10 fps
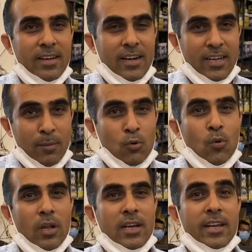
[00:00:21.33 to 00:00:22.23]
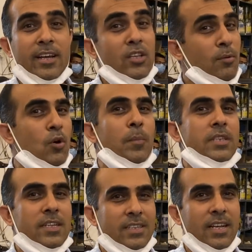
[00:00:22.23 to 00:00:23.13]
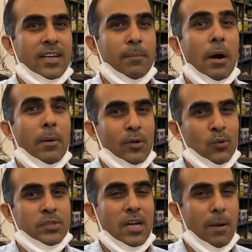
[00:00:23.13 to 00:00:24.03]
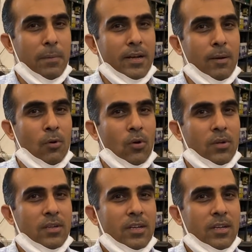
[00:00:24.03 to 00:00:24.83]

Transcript: अगर आप गूगल करेंगे तो आपको पता चलेगा बाबा टूल्स कहाँ पर है हम लोग